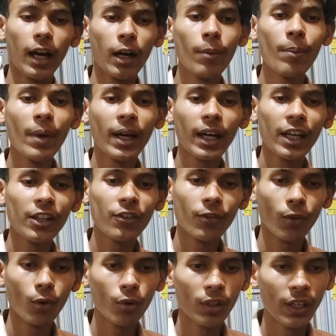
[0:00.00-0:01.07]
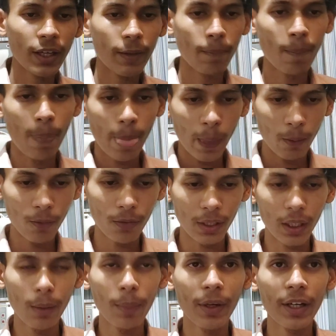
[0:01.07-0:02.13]
अब मैं अगर इस फोन के
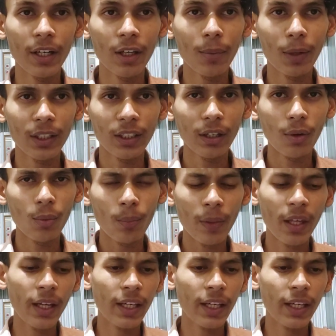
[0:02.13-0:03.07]
फिंगरप्रिंट की बात करूं